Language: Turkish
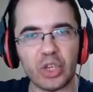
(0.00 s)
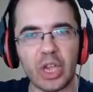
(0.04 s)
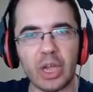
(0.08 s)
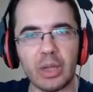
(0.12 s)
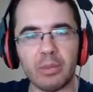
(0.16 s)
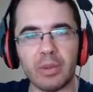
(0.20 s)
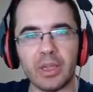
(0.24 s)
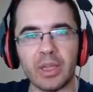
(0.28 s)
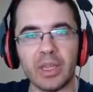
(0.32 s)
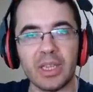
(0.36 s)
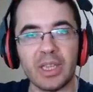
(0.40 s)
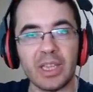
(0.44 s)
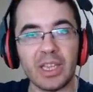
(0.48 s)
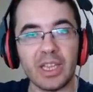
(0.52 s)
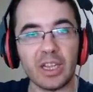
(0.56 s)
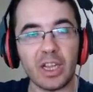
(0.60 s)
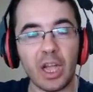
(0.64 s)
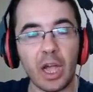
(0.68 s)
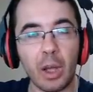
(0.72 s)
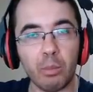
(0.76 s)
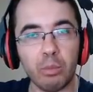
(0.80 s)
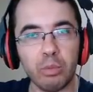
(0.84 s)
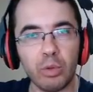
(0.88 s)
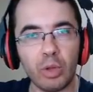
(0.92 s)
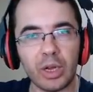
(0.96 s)
abi.
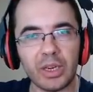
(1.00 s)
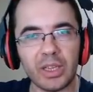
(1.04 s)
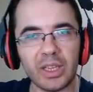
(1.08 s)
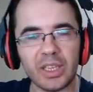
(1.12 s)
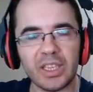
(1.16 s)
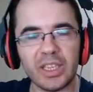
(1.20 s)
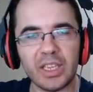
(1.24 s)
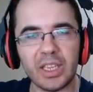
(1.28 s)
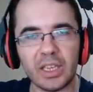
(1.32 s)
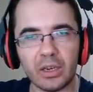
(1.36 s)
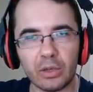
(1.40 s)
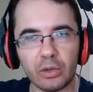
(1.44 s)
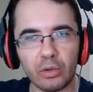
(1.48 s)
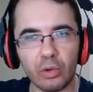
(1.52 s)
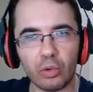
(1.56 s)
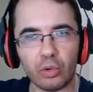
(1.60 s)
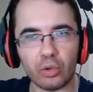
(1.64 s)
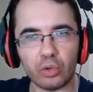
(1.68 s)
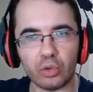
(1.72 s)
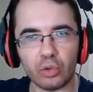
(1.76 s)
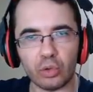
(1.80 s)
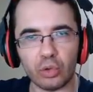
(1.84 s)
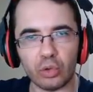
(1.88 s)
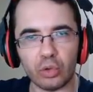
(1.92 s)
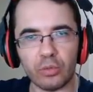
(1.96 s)
Kablolardaki yanık
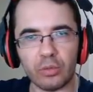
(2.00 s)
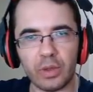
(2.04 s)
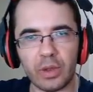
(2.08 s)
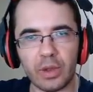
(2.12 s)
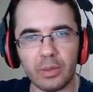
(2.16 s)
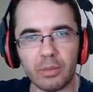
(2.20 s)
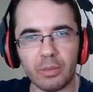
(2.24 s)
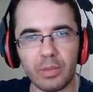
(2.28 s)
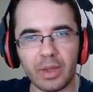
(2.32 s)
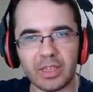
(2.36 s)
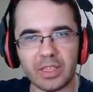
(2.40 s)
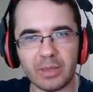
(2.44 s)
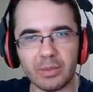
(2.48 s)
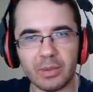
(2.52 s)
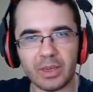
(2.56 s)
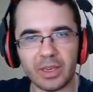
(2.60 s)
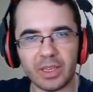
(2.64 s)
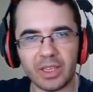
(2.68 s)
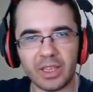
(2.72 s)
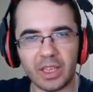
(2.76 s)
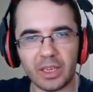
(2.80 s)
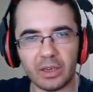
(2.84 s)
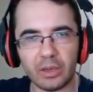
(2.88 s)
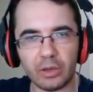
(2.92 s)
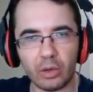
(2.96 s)
kokusunu ve malzemelerdeki yanık